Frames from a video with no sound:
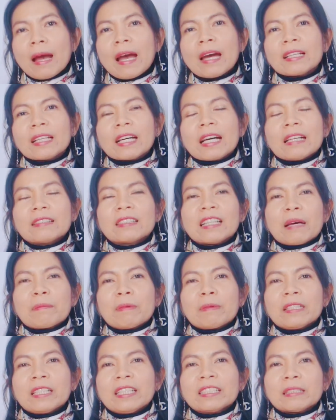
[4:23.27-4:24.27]
มากๆนะคะสำหรับ
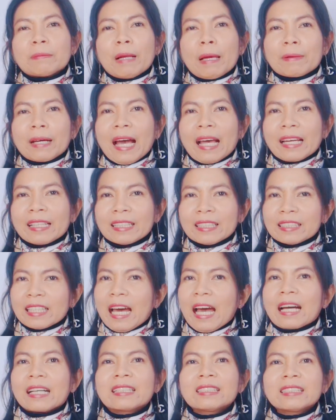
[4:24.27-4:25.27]
ใบนี้สำหรับการเดิน
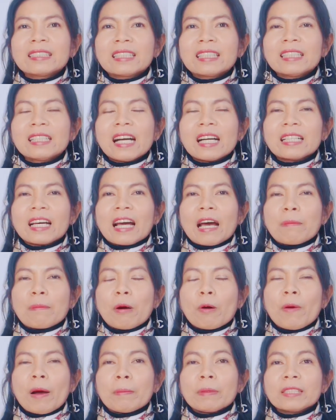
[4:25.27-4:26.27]
ทางขึ้นเครื่องนะคะ
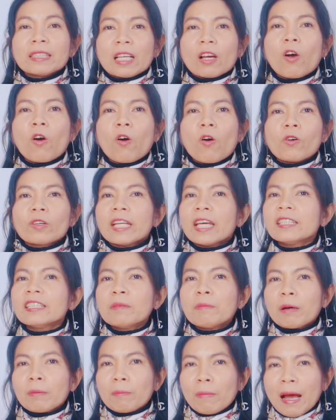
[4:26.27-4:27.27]
เพราะว่ามันใส่ของได้เย
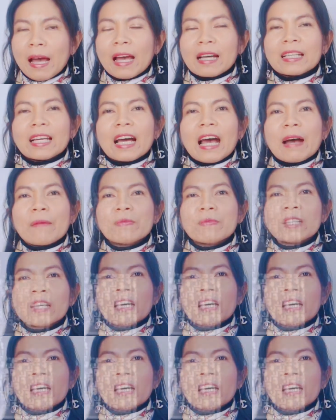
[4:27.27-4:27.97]
อะมากๆนะคะ